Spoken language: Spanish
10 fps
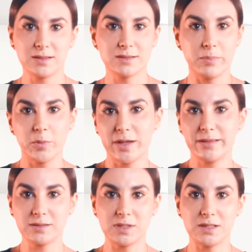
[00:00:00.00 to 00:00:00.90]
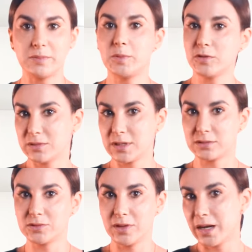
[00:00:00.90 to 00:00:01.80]
Se puede transmitir por
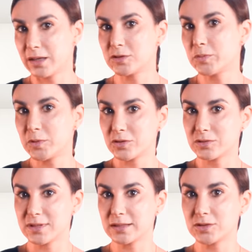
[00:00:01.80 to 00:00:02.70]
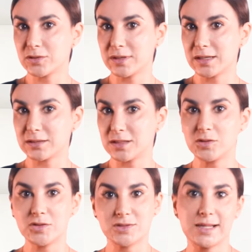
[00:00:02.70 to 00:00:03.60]
contacto directo o por contacto con
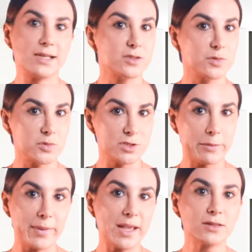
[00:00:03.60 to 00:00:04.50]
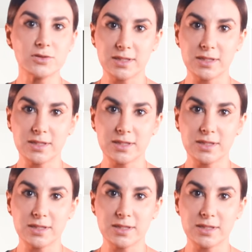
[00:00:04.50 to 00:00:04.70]
artículos tales como zapatos,